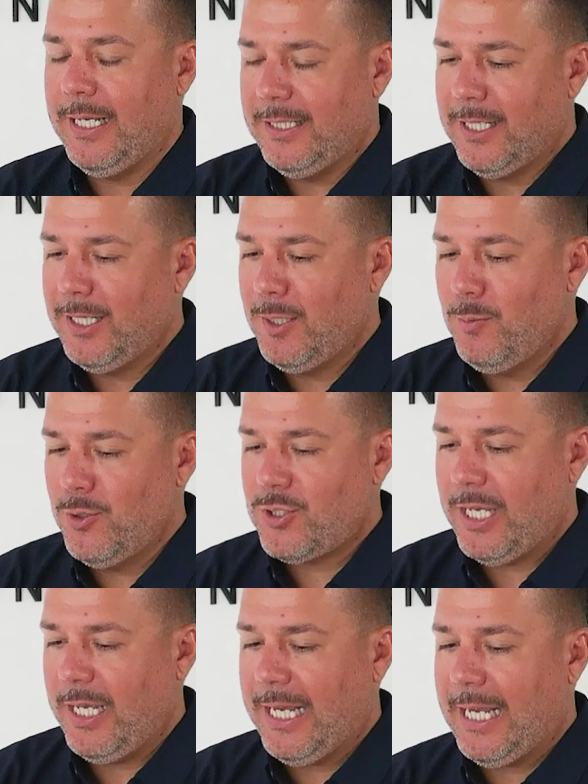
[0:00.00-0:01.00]

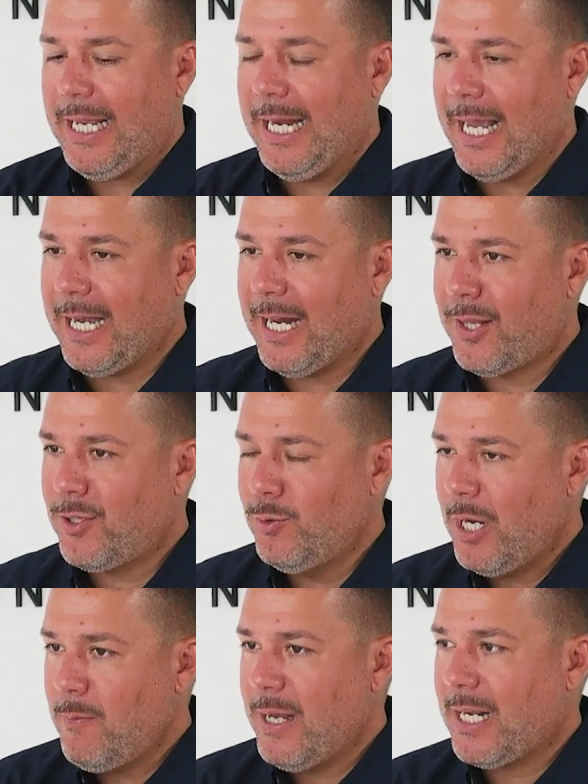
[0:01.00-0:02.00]
Entendemos que la creación
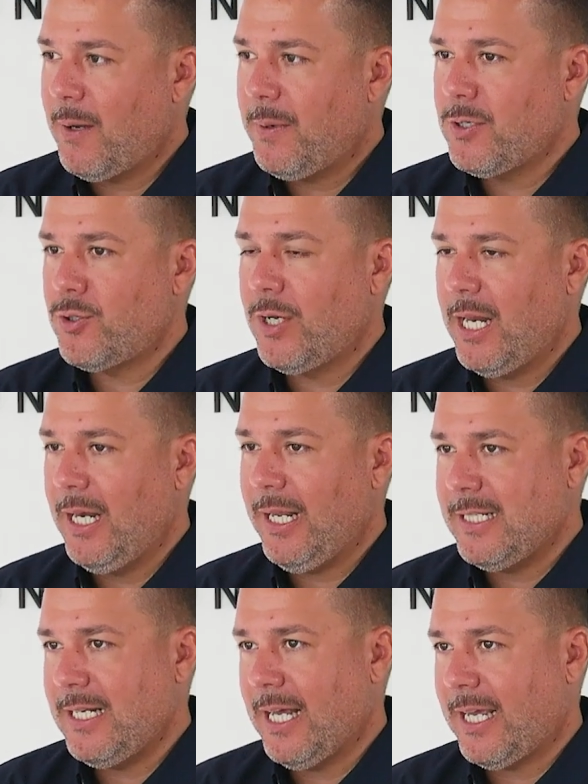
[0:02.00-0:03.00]
de una marca personal
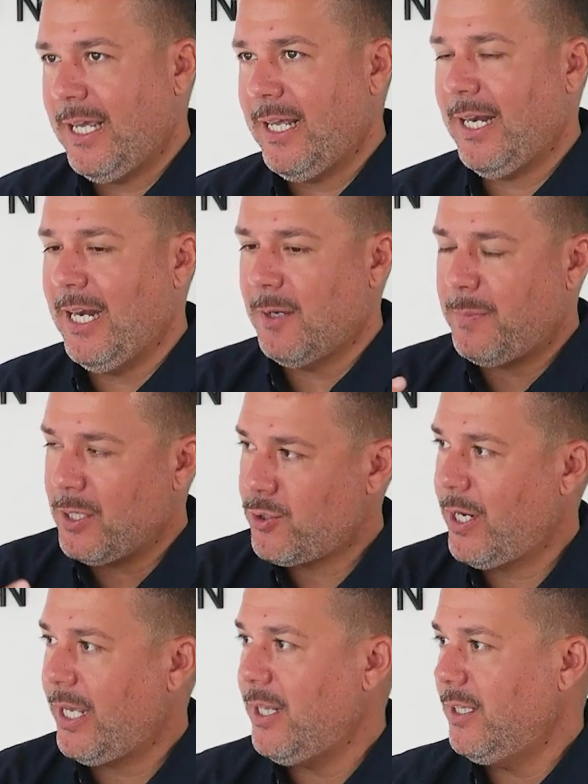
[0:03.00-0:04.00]
es la que la
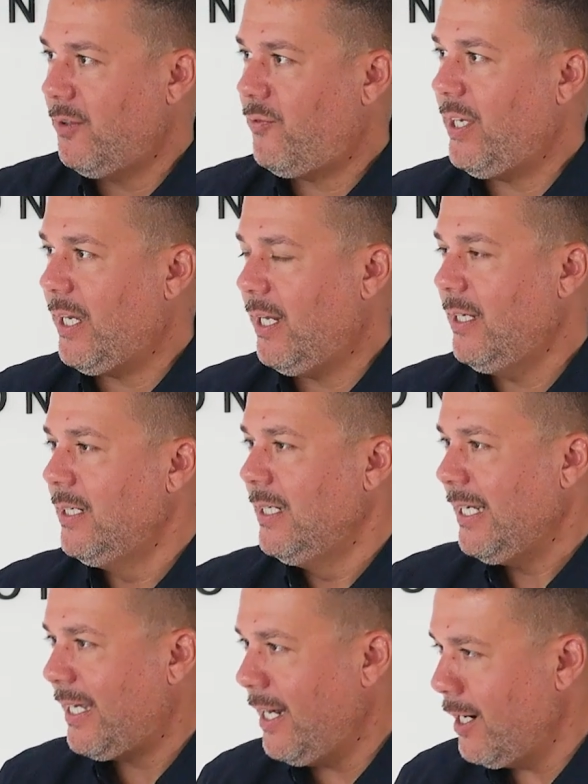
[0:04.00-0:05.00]
persona identifica
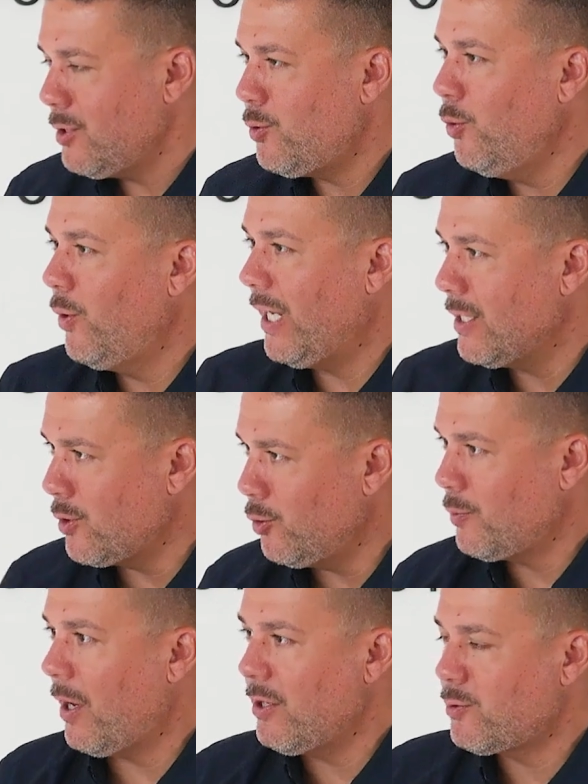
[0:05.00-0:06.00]
quién eres tú, quiénes son
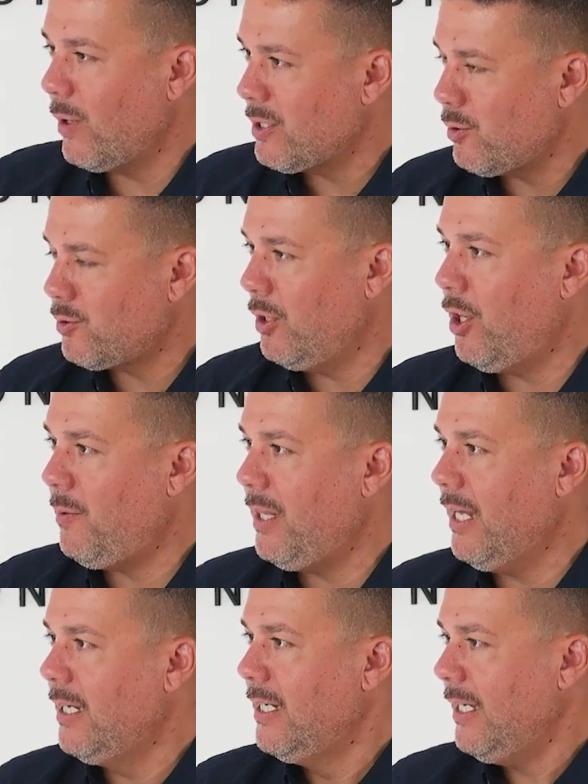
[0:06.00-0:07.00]
tus valores, cuál es tu estilo de
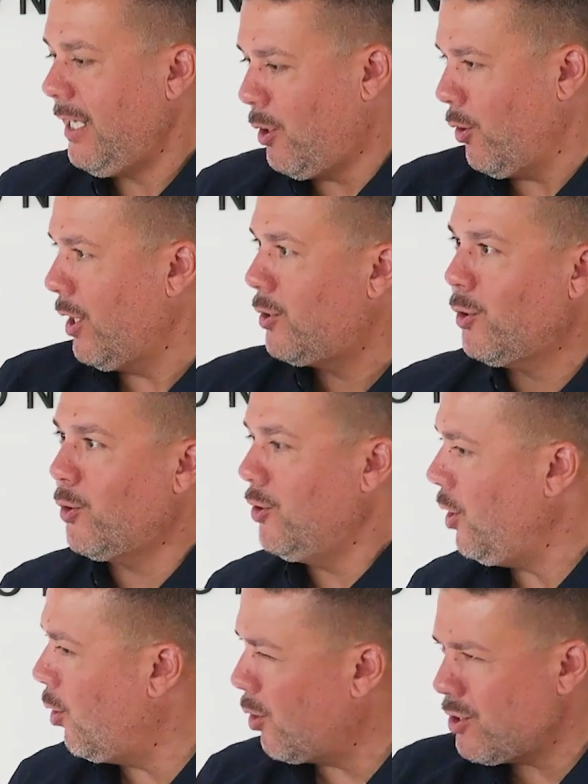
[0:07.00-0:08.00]
vida y conecto
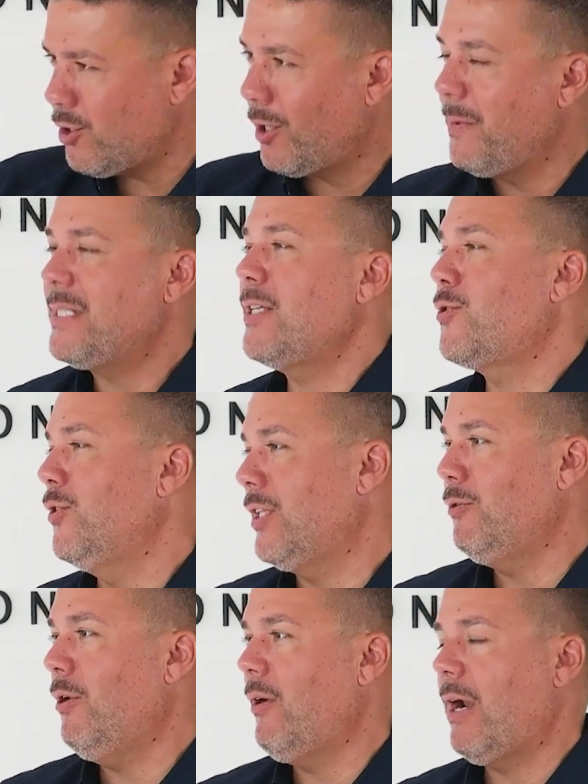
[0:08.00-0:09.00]
contigo, con esto que me estás
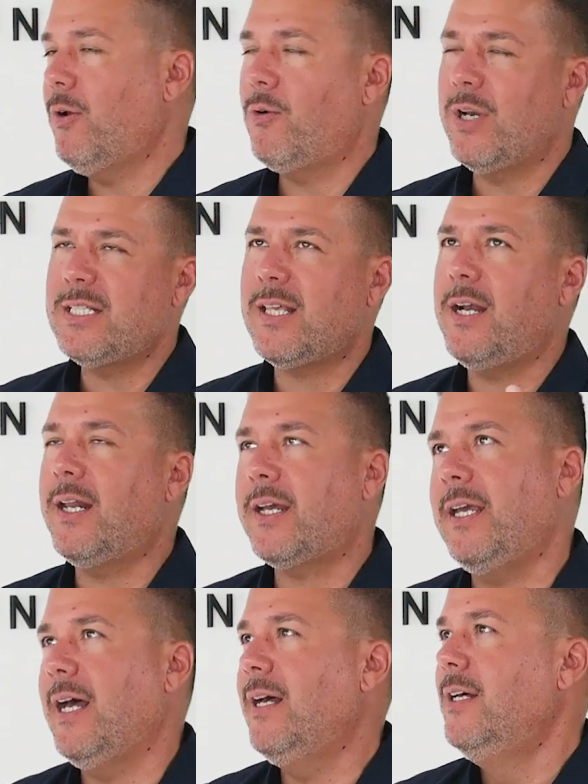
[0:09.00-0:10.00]
contando ahora, ¿no? Con esta
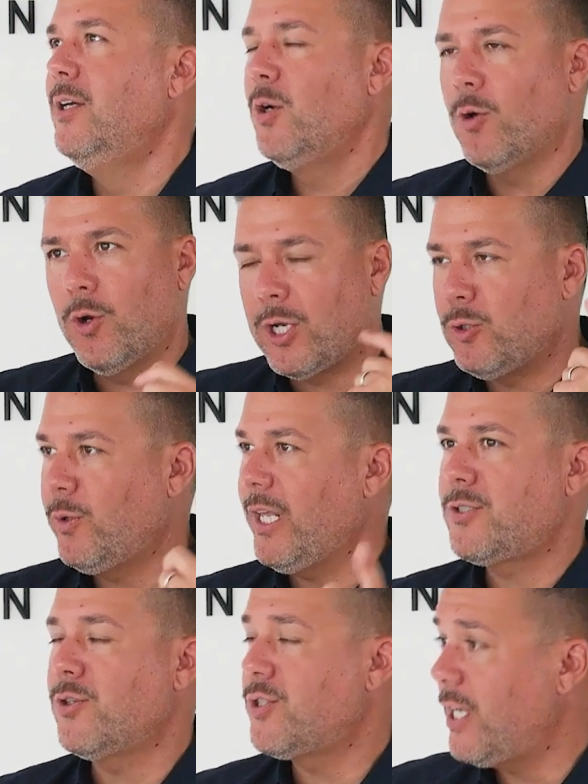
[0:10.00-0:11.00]
energía, con lo que tú
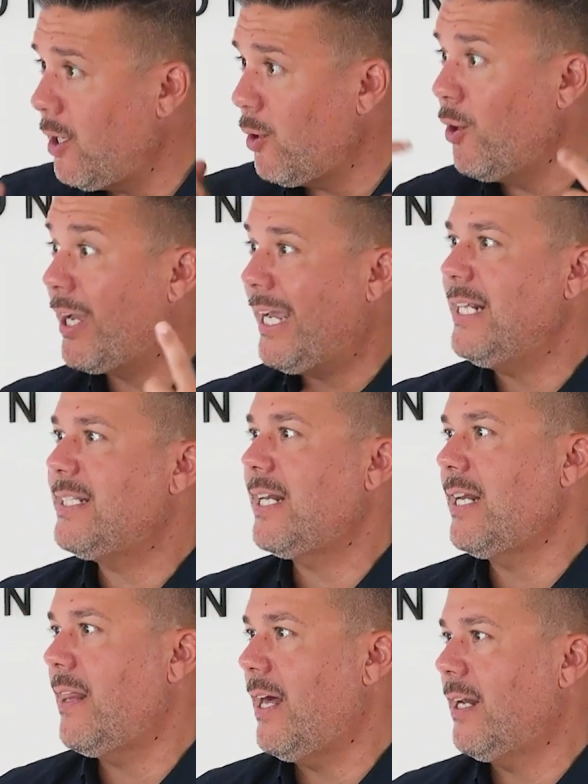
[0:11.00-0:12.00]
quieres conseguir, con lo que quieres
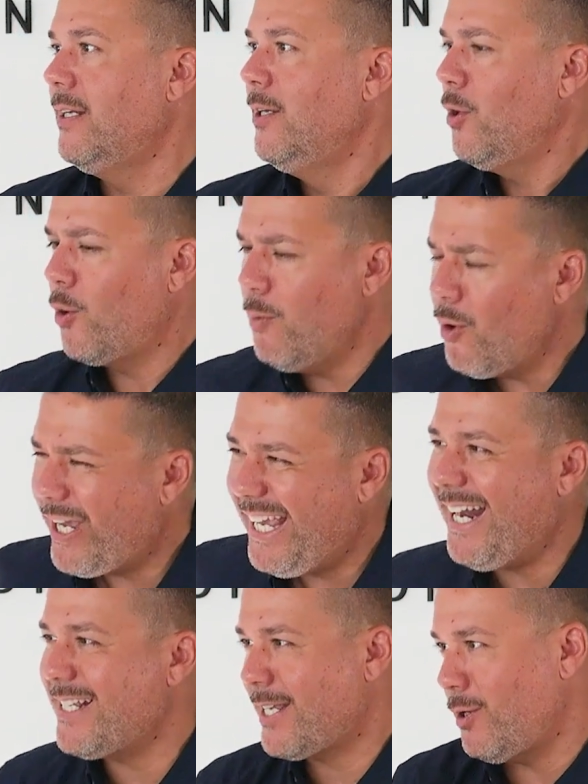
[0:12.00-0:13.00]
trasladar, cómo
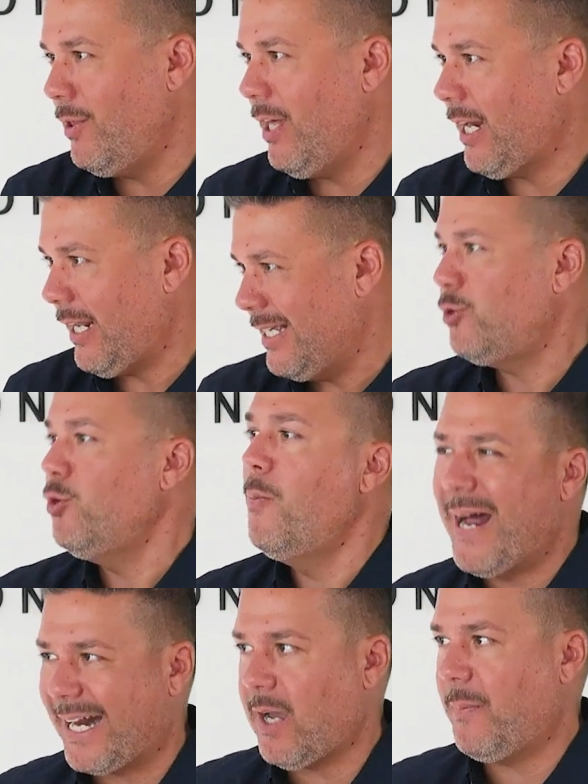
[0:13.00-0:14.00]
quieres ayudar es tu
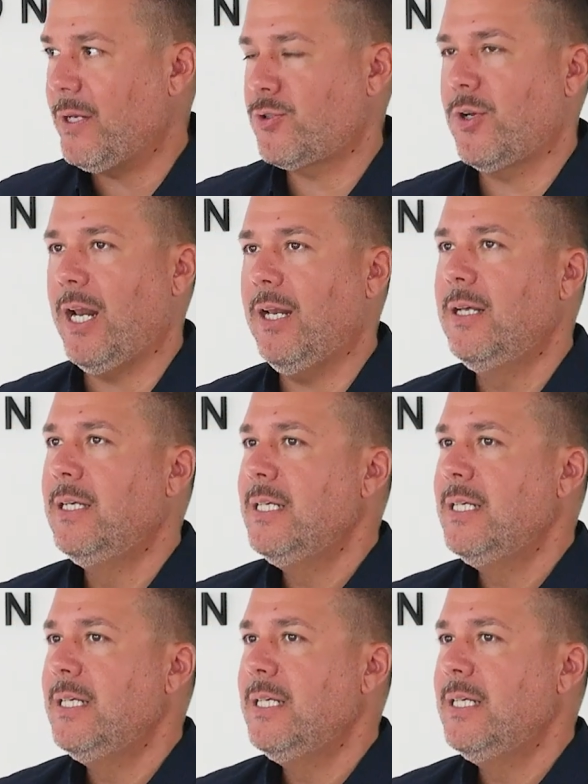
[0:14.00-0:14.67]
marca personal.